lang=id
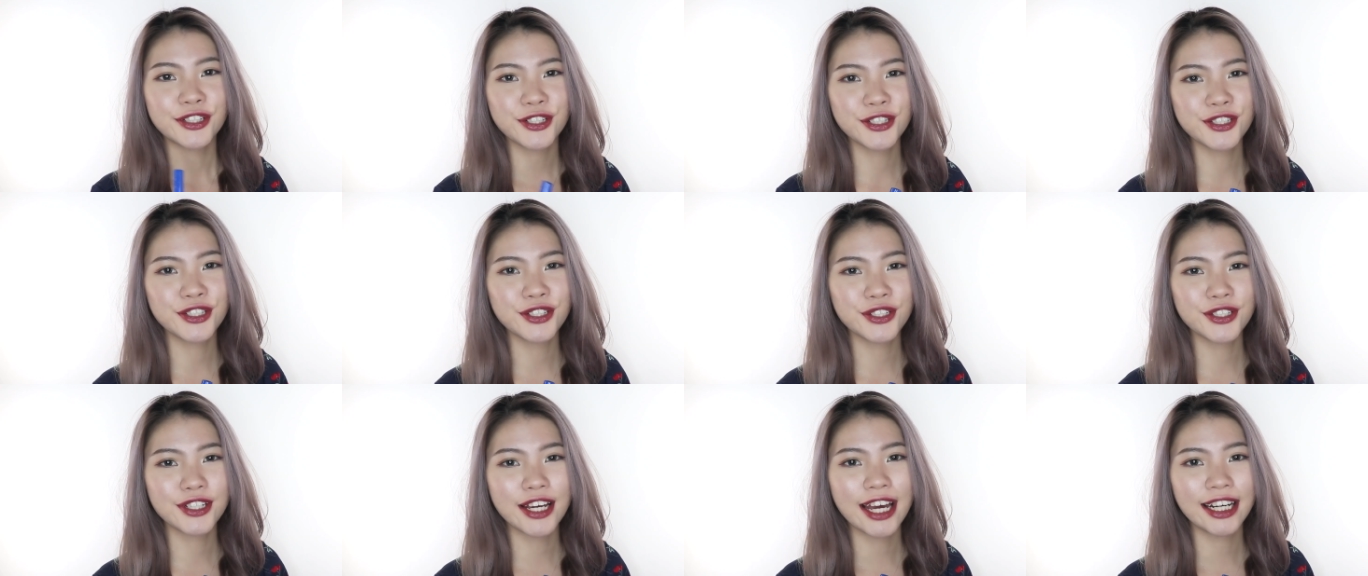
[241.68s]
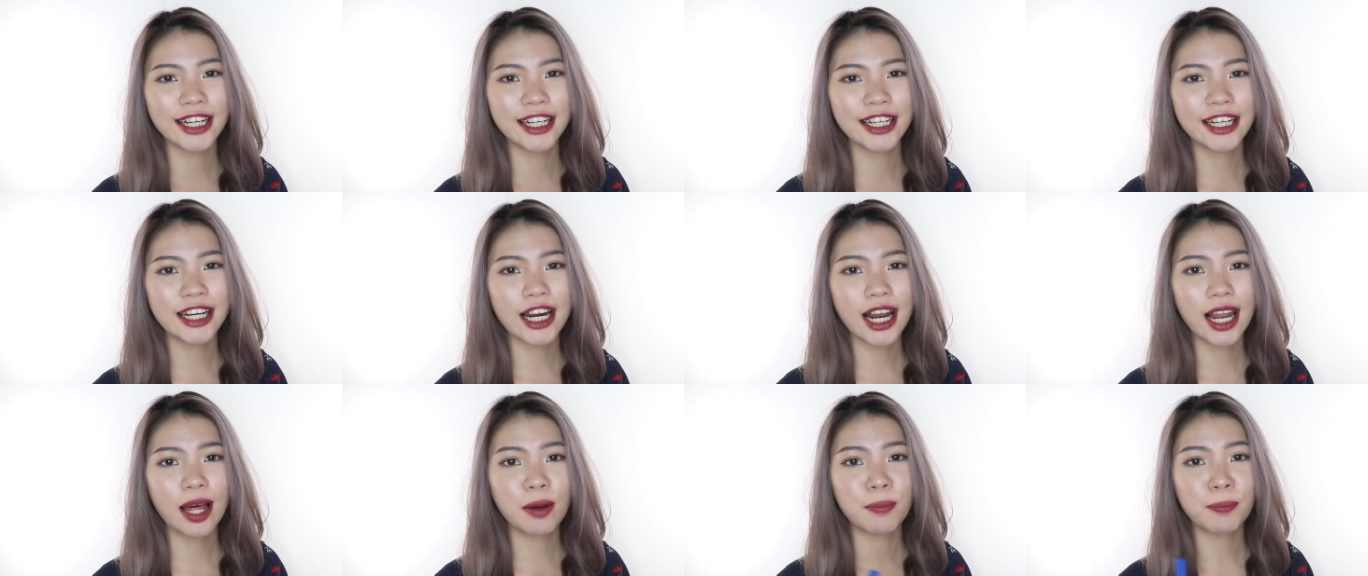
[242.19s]
Terus juga nih
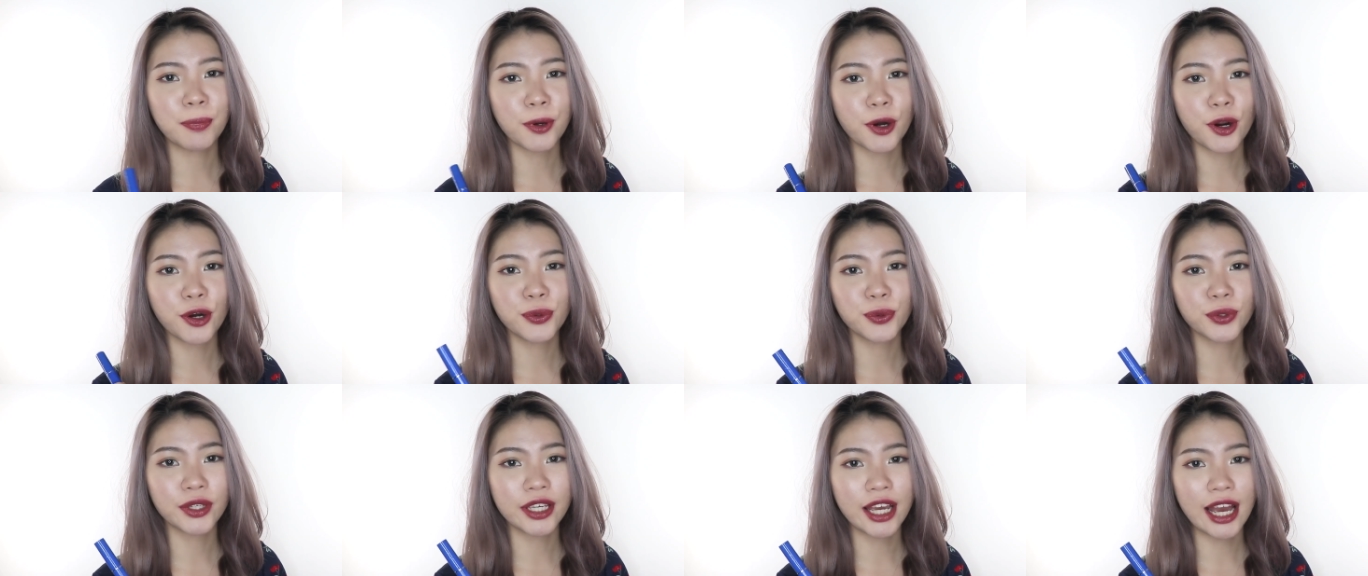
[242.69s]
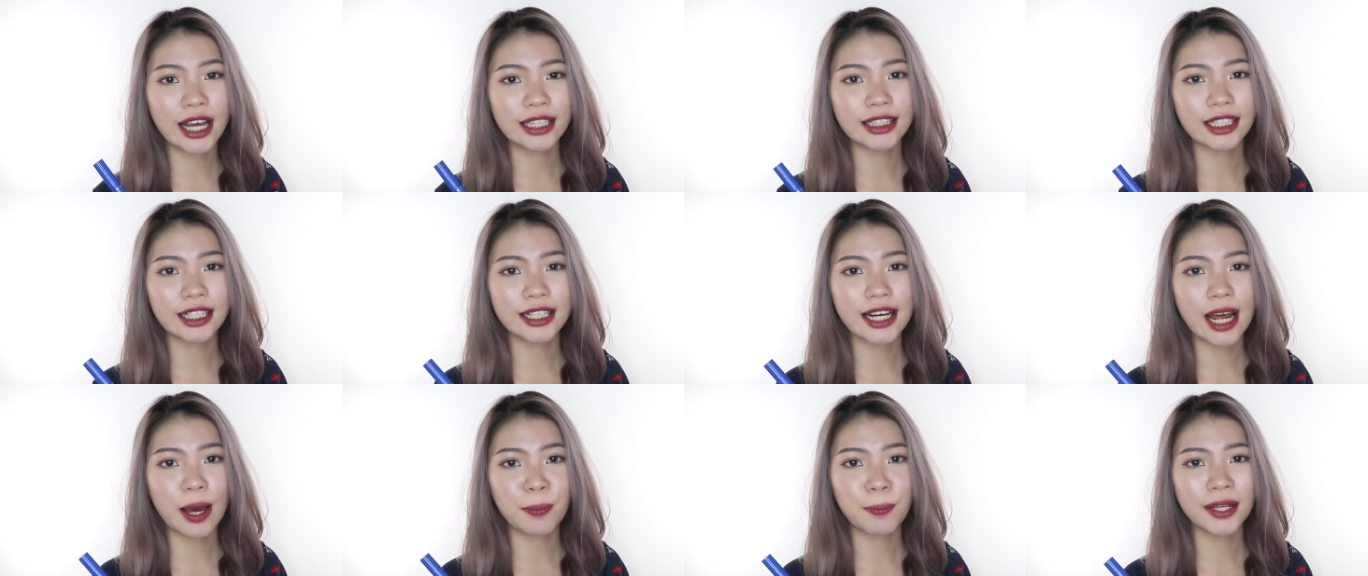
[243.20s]
di dalam produknya
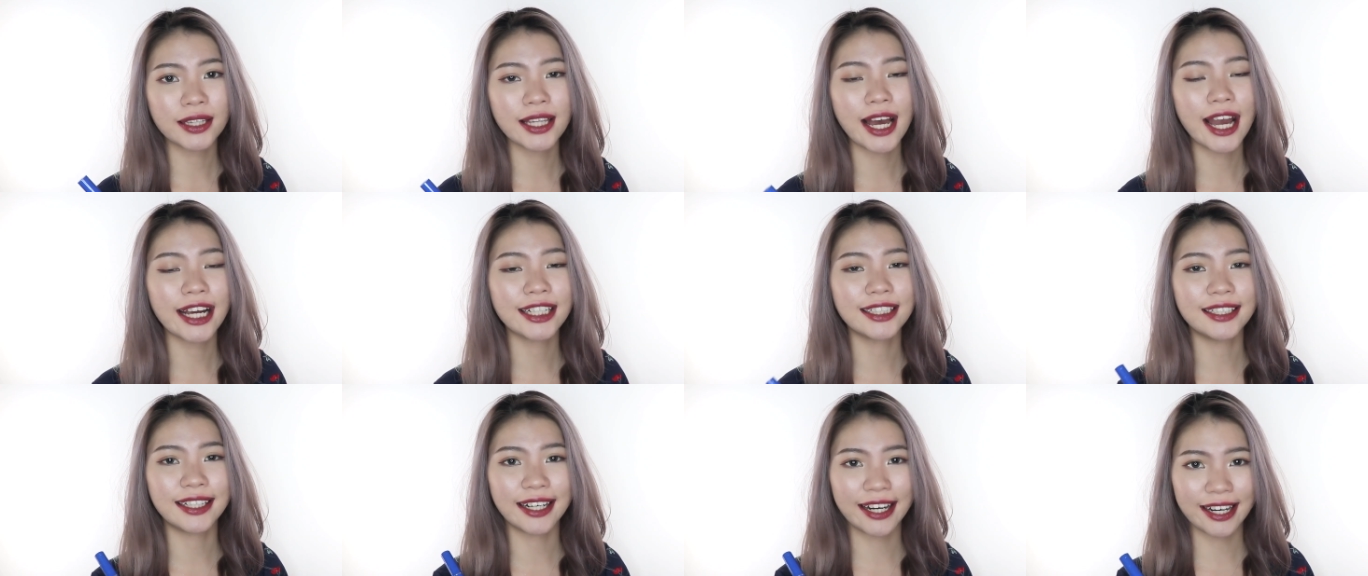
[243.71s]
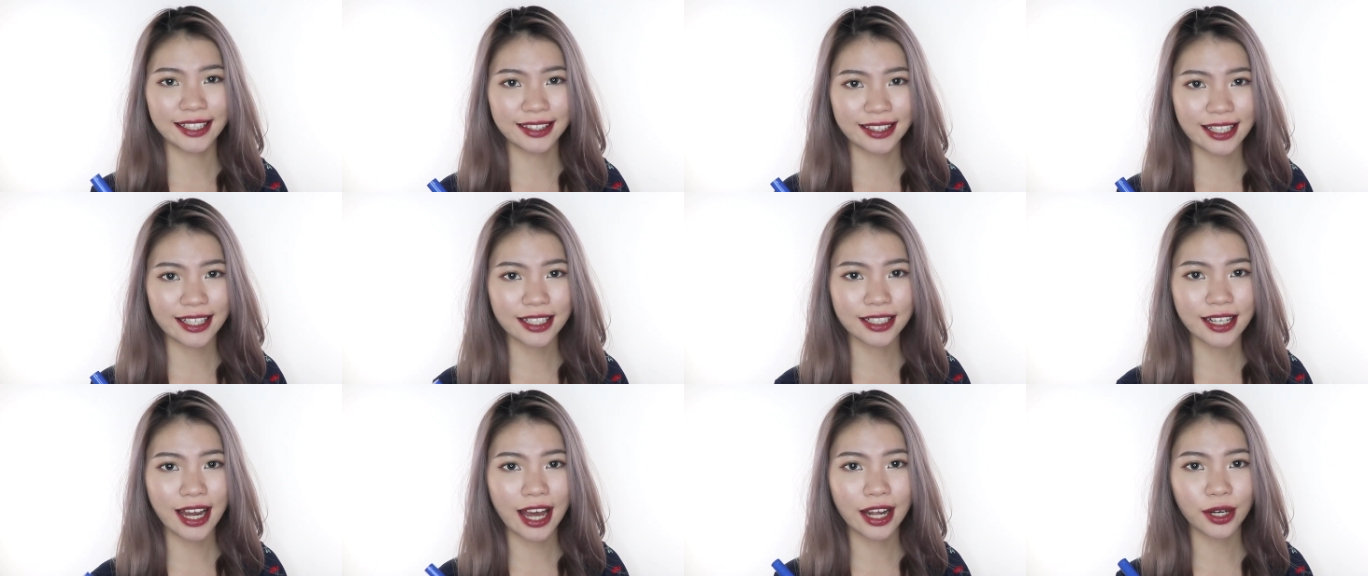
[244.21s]
terdapat
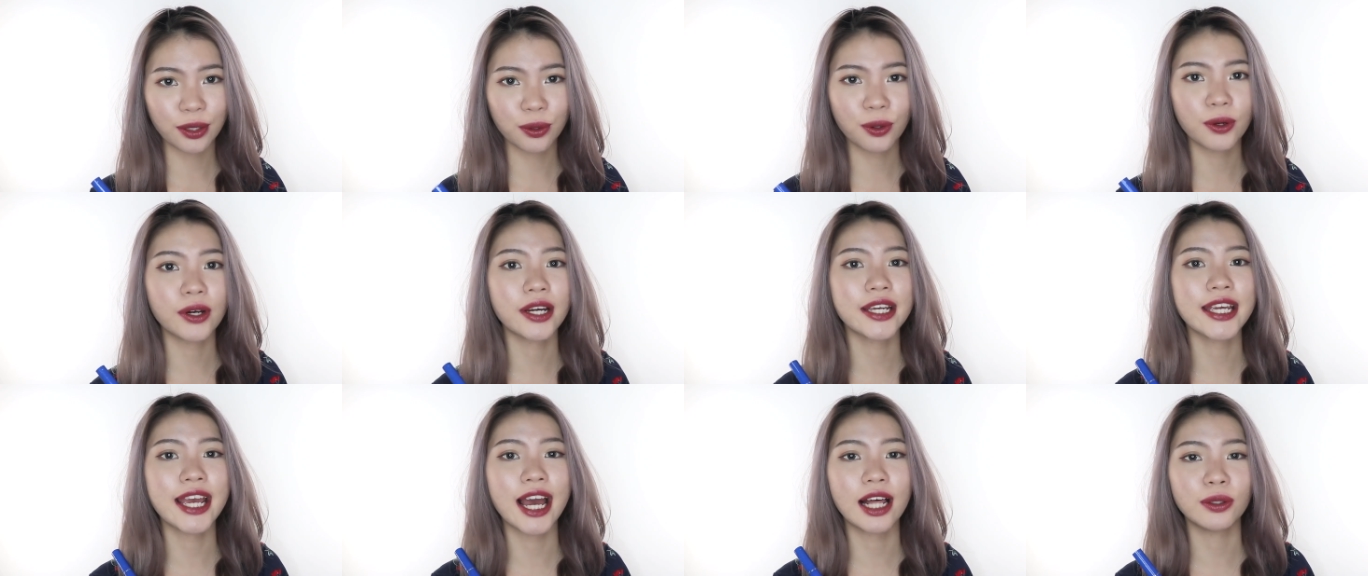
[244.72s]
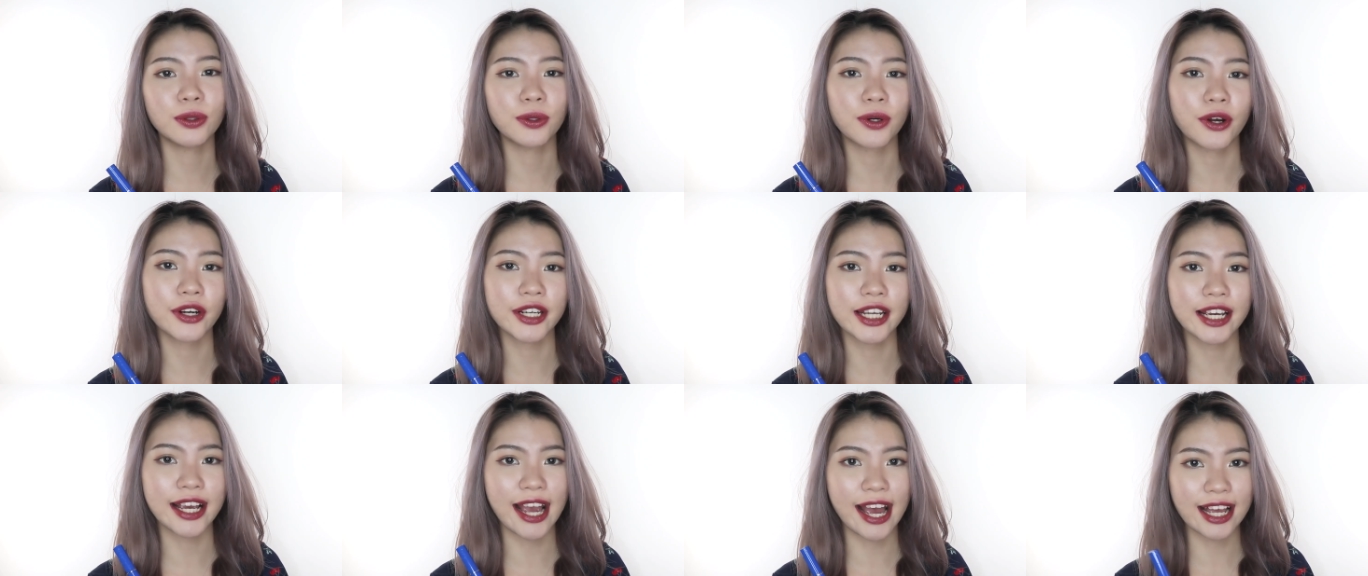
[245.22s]
hydrating nano
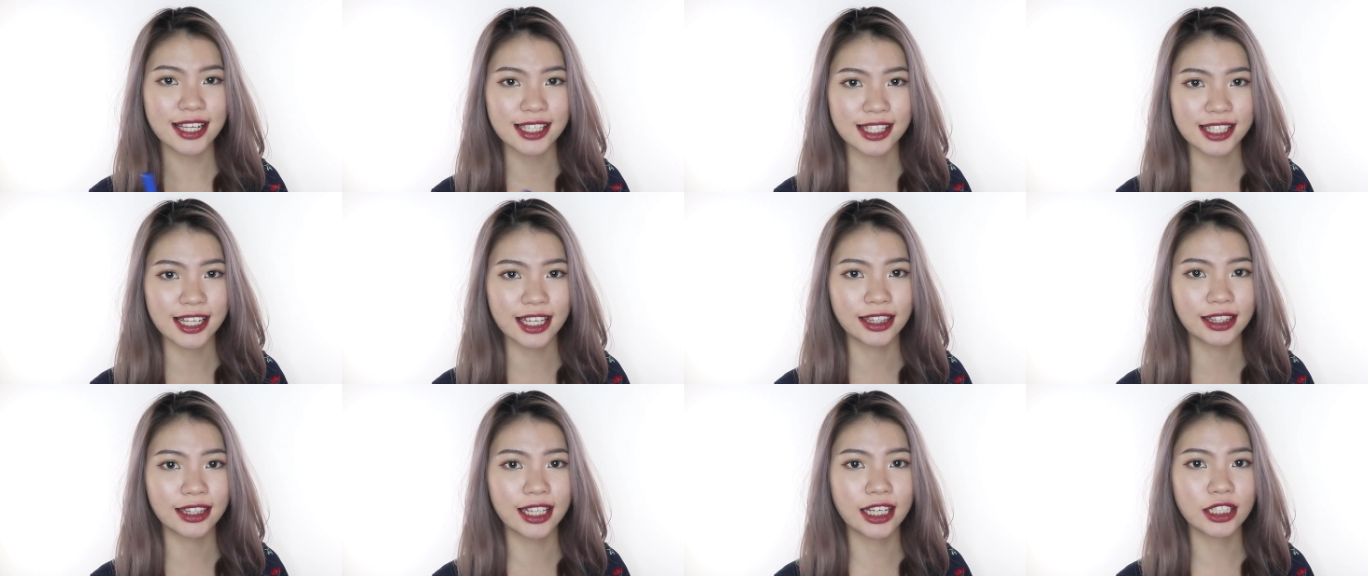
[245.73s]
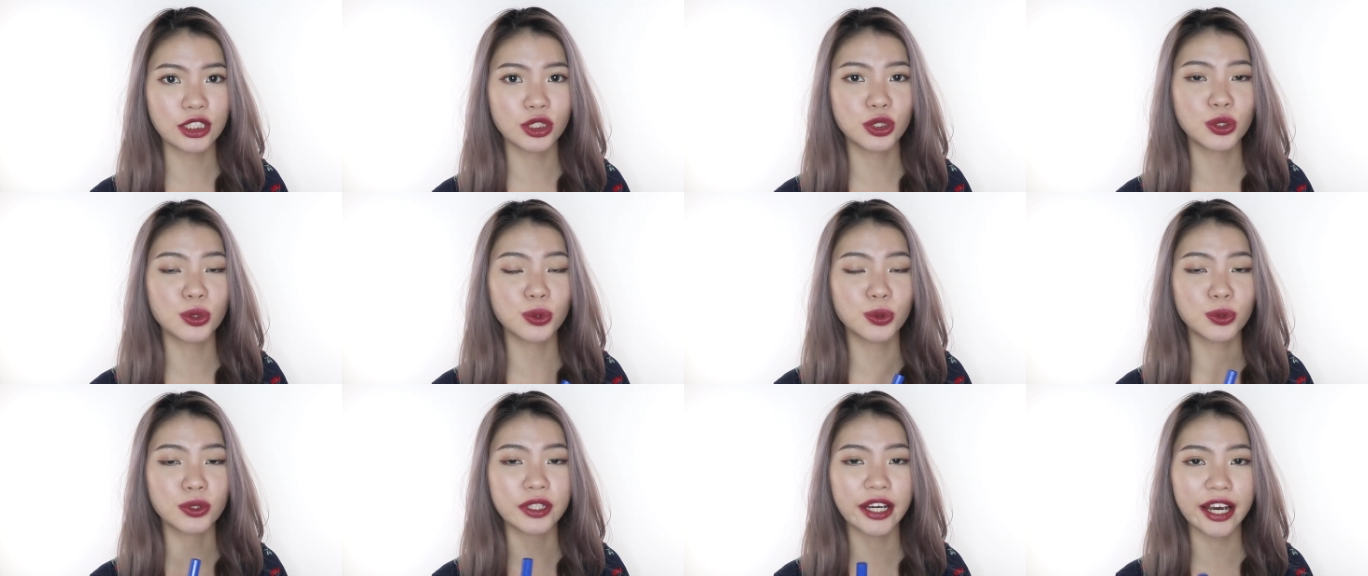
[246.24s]
hyaluronic acid dan
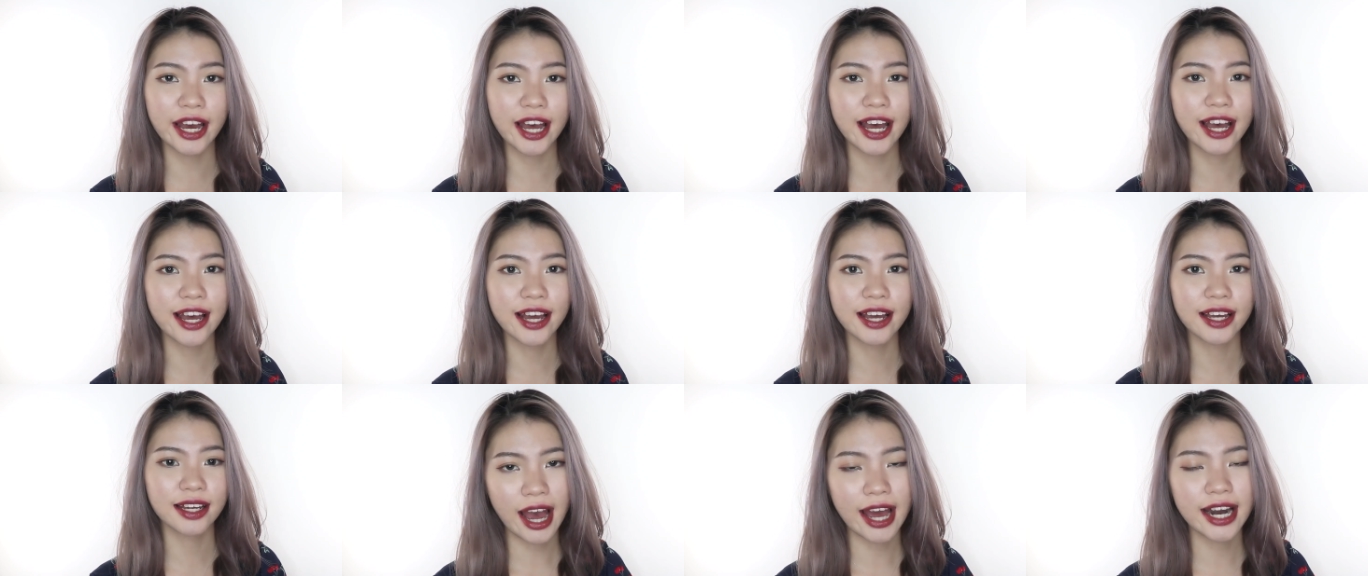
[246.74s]
juga